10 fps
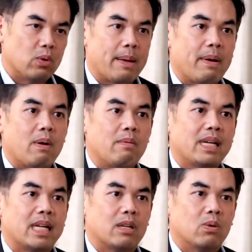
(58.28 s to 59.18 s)
อยู่ในภาวะวิ
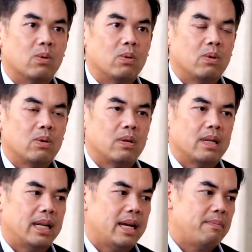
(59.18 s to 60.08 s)
กฤตอยู่
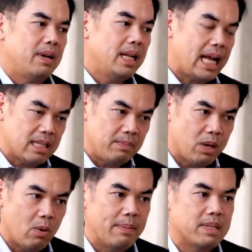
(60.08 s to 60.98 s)
นะครับงั้นอาจจะมี
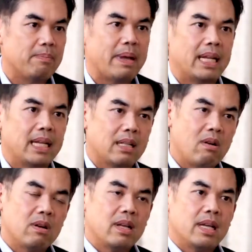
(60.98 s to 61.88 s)
ความจำเป็นที่จะต้
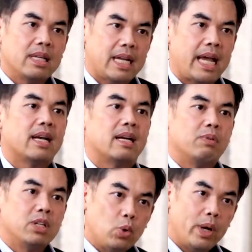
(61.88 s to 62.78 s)
องใช้เงิน
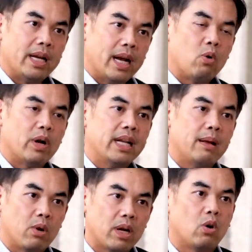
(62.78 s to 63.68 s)
เพื่อช่วยเหลือคนที่รั
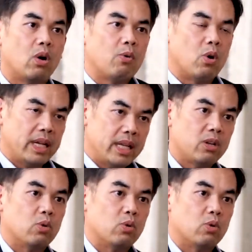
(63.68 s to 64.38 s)
บผลกระทบคนที่ยัง